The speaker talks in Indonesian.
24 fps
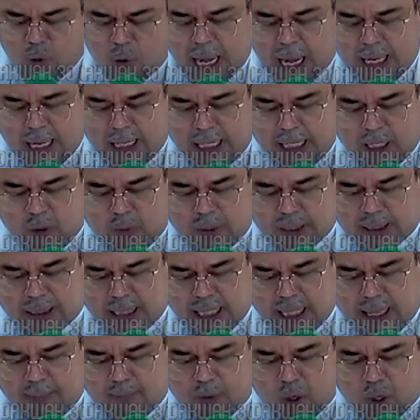alaihi
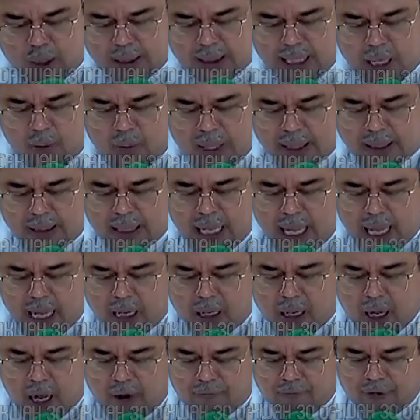wasallam qad
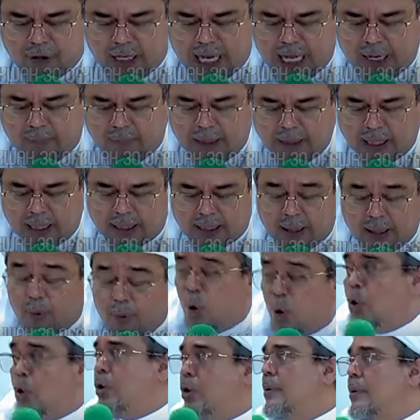tawajjaha ghafilan min
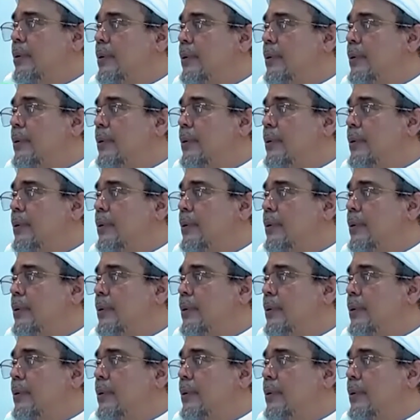Tabuk.